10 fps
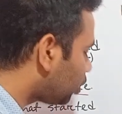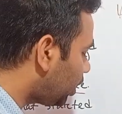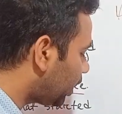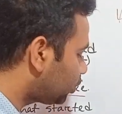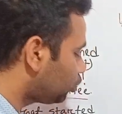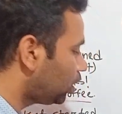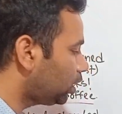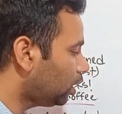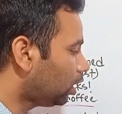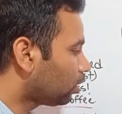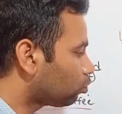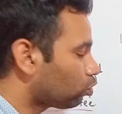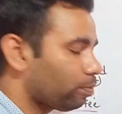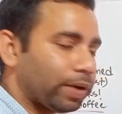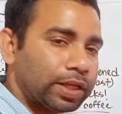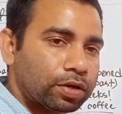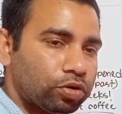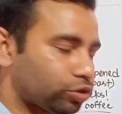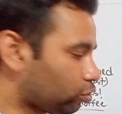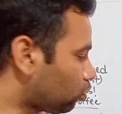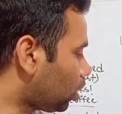আসলে অ্যাকচুয়ালি কোনো বাধাগ্রস্ত